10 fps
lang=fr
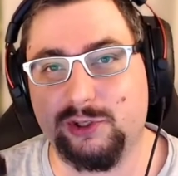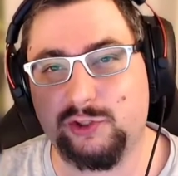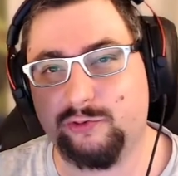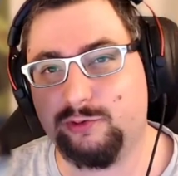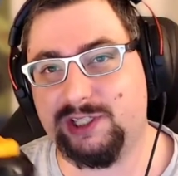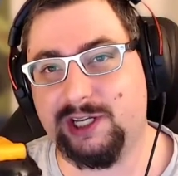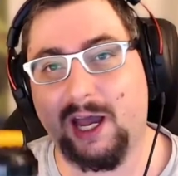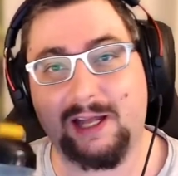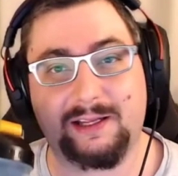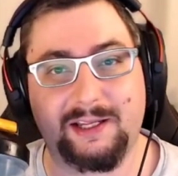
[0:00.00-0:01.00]
Je vous dis
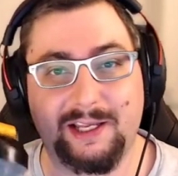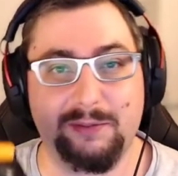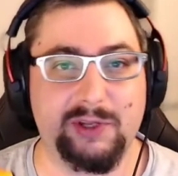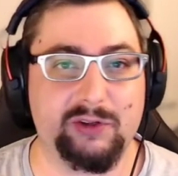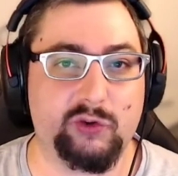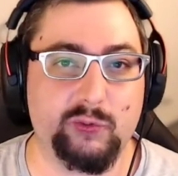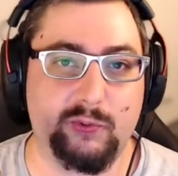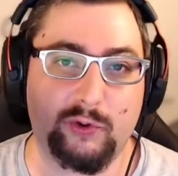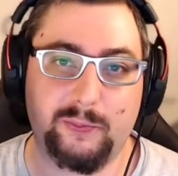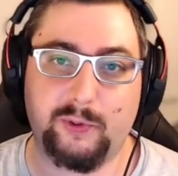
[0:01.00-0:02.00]
à très bientôt
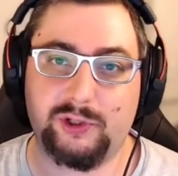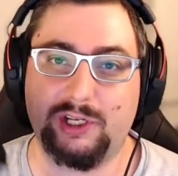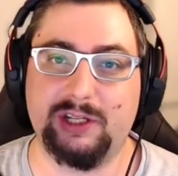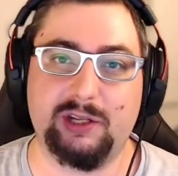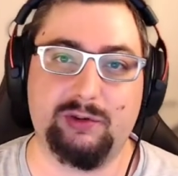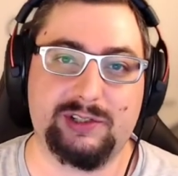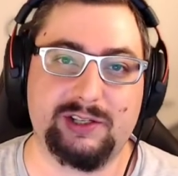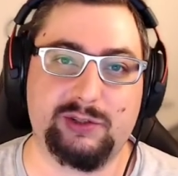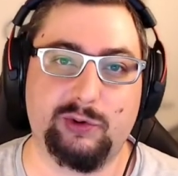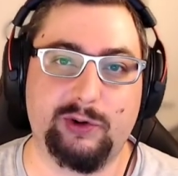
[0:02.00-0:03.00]
pour une prochaine
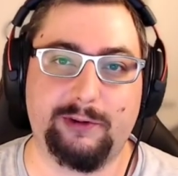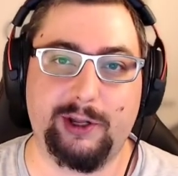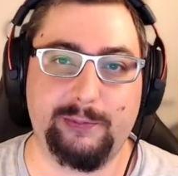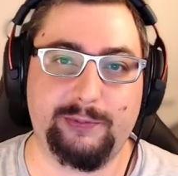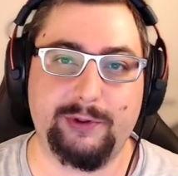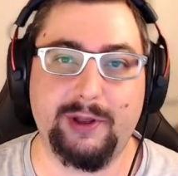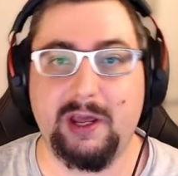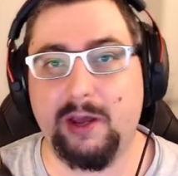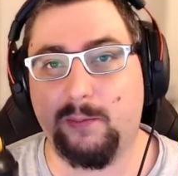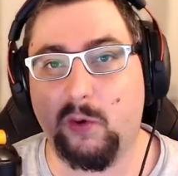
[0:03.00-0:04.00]
dégustation Level Up,
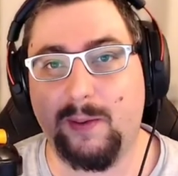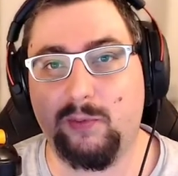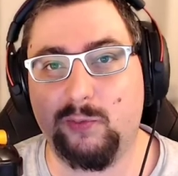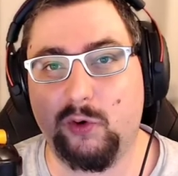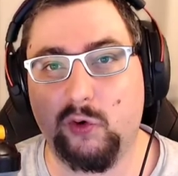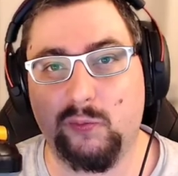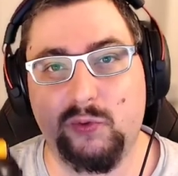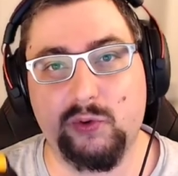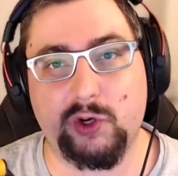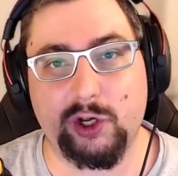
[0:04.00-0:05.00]
probablement le
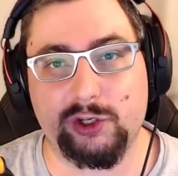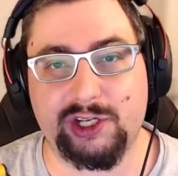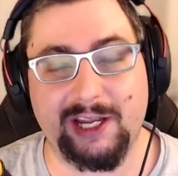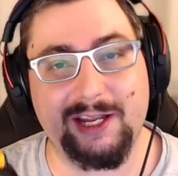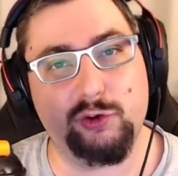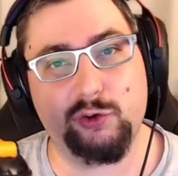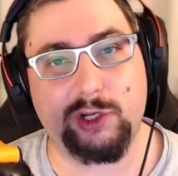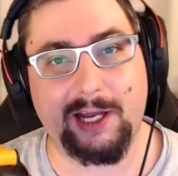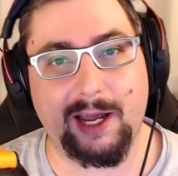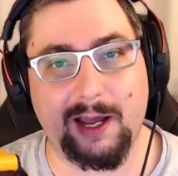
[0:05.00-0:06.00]
Blue Crush et le
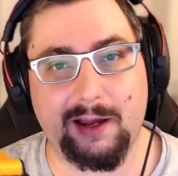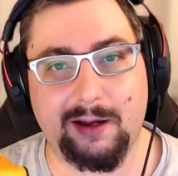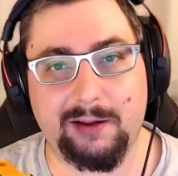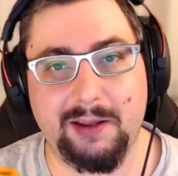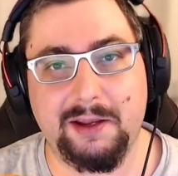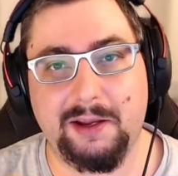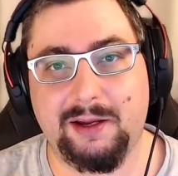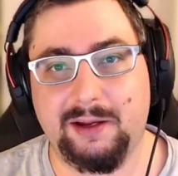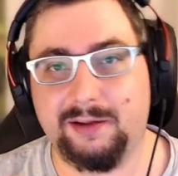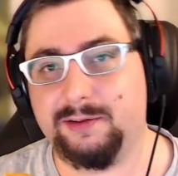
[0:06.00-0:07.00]
Nucléaire.
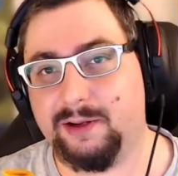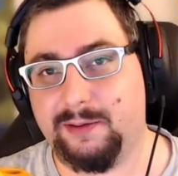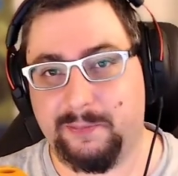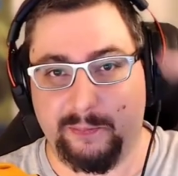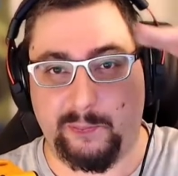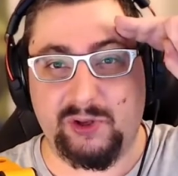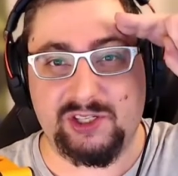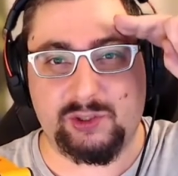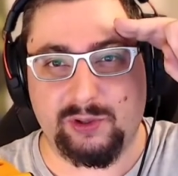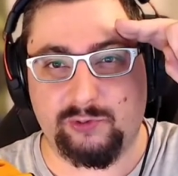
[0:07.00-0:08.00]

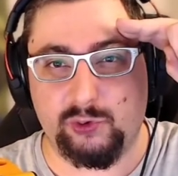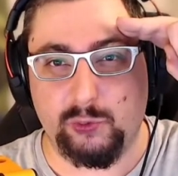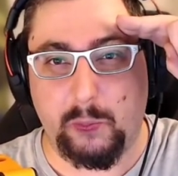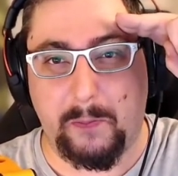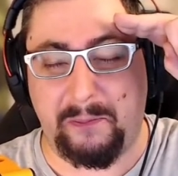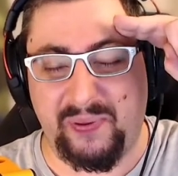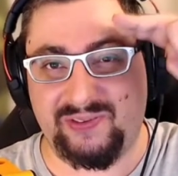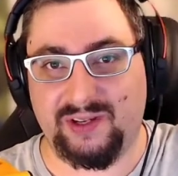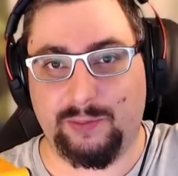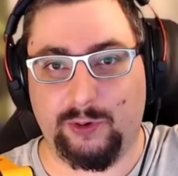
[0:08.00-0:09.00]
Prenez soin de vous.
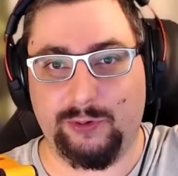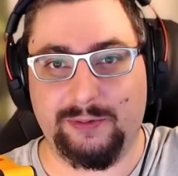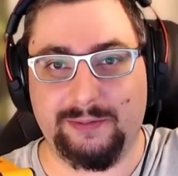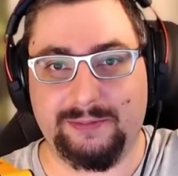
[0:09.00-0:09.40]
Peace les bros.